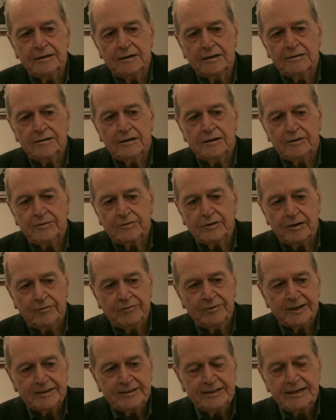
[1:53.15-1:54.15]
ha
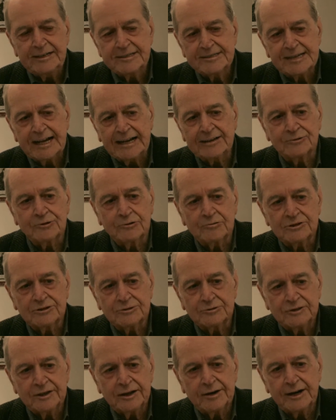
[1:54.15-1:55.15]
fertilizzato
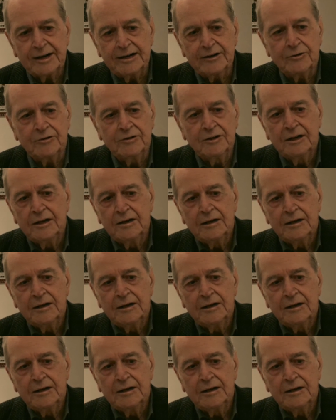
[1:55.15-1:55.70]
questo terreno